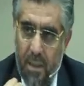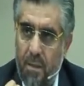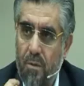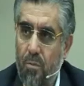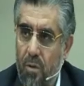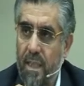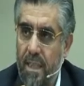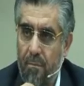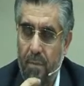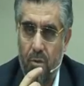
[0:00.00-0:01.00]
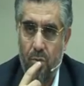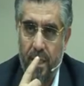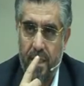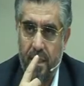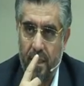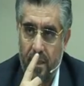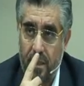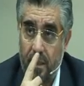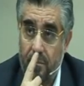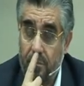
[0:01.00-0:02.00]
Şimdi buradan Tebbet suresine
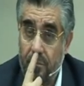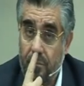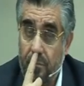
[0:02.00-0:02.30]
geçelim.